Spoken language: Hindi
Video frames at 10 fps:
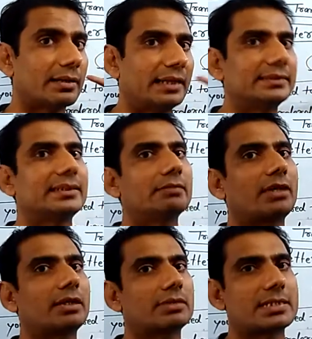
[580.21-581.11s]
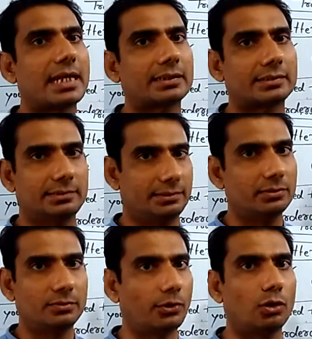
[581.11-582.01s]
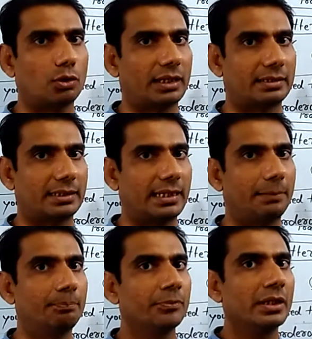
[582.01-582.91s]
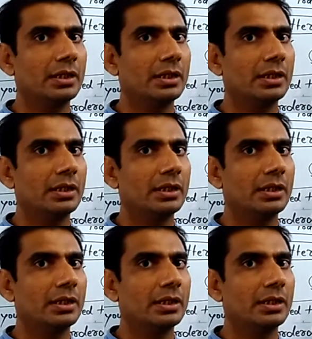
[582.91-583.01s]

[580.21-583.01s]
ट्रांजिटिव वर्ब के साथ फॉलो करते हैं आप